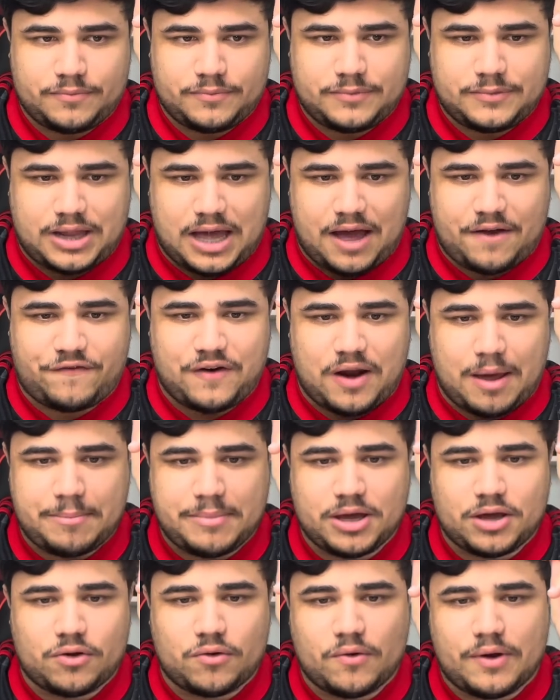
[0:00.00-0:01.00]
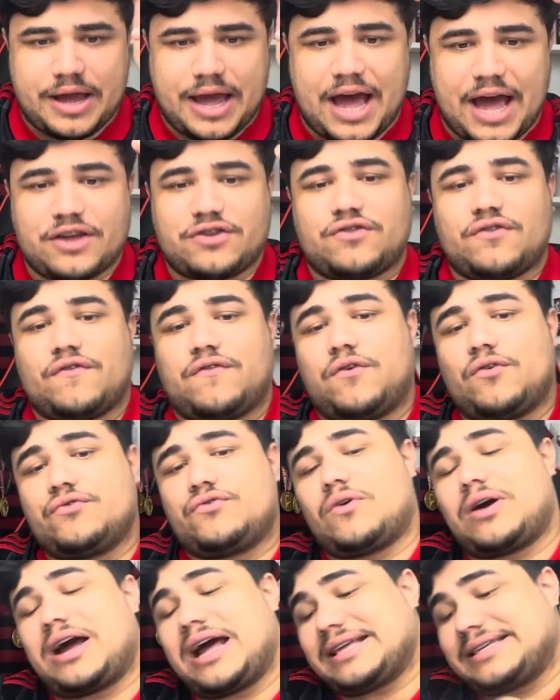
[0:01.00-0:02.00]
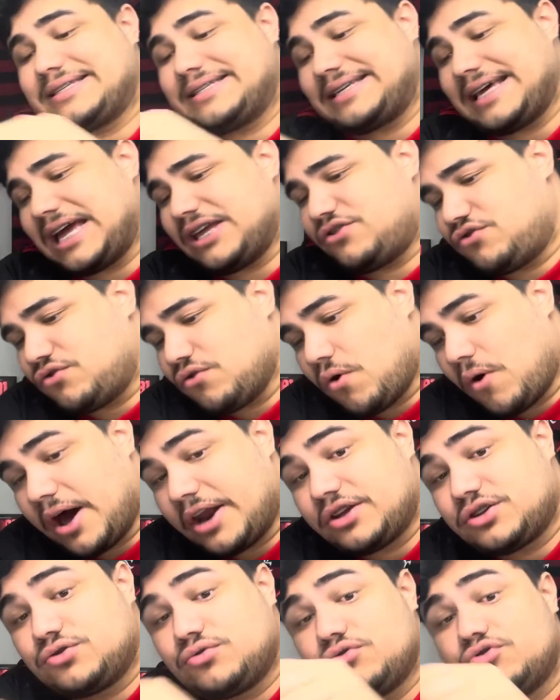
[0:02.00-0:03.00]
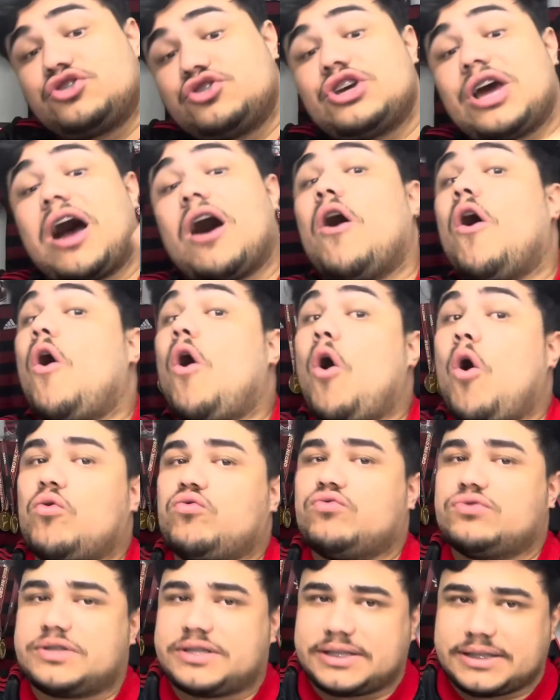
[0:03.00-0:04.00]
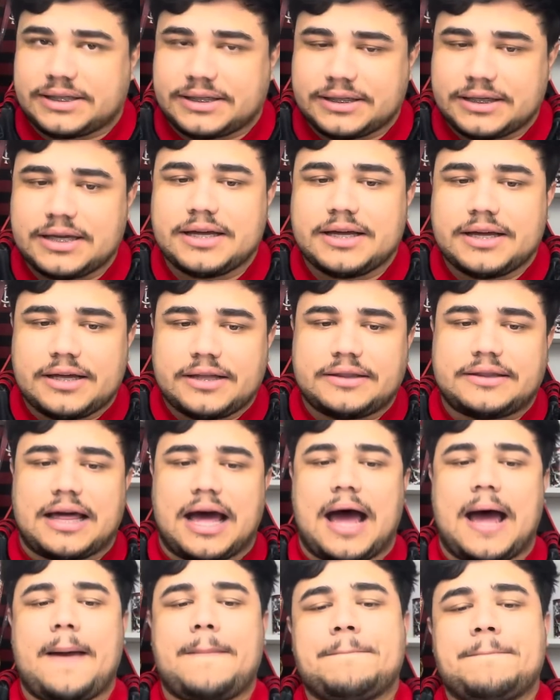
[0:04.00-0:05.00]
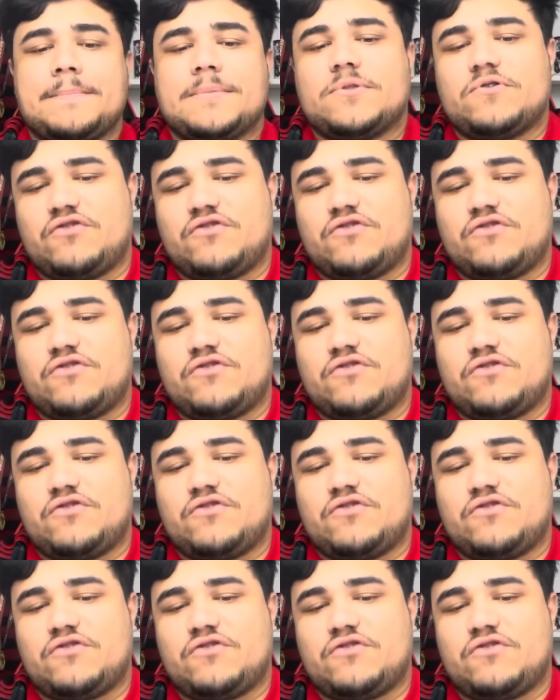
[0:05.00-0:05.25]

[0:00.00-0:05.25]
Tá? Flamengo e Goiás vão jogar 7 horas do dia 11, tá?